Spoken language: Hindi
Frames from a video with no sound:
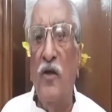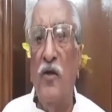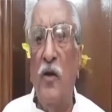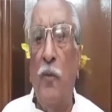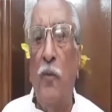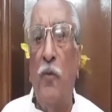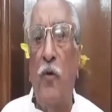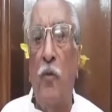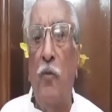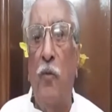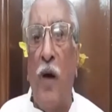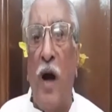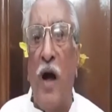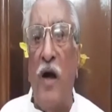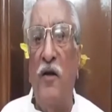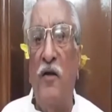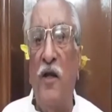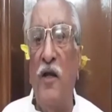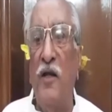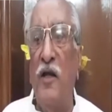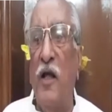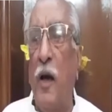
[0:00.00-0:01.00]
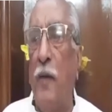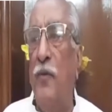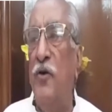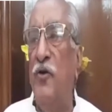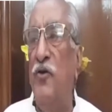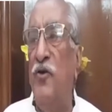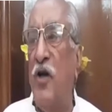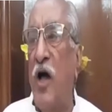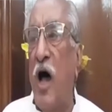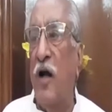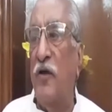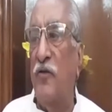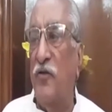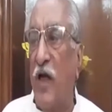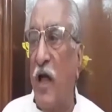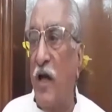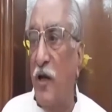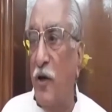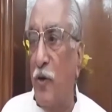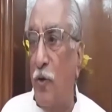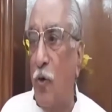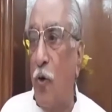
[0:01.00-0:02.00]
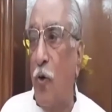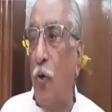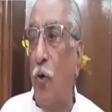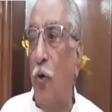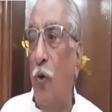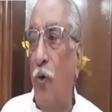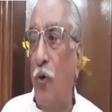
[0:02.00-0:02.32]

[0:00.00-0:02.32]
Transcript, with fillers: जब पार्टी ने अभी चार तारीख को